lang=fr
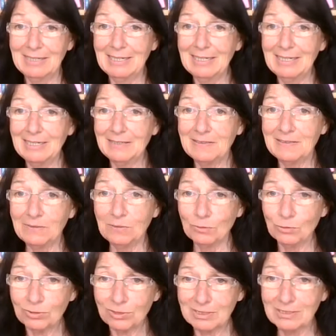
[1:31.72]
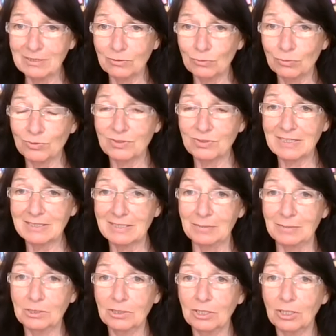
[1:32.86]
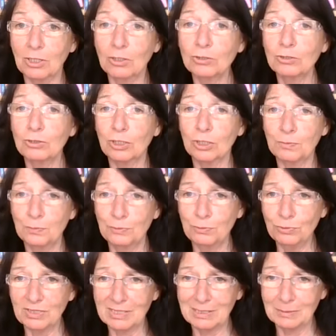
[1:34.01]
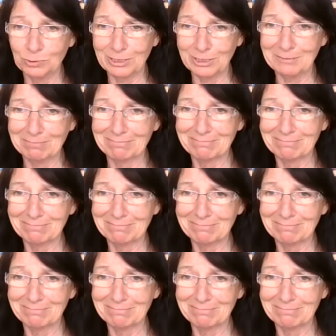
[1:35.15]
et les six autres qui sont certainement encore plus élaborés.